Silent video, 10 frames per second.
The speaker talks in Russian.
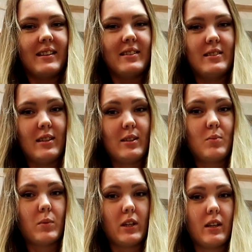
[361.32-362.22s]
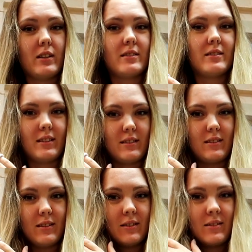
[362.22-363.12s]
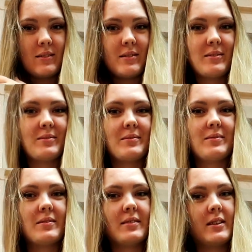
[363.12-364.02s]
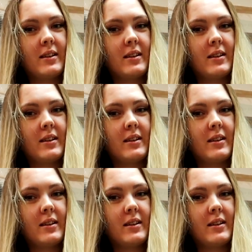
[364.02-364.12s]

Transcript: День моей сессии. Первый день.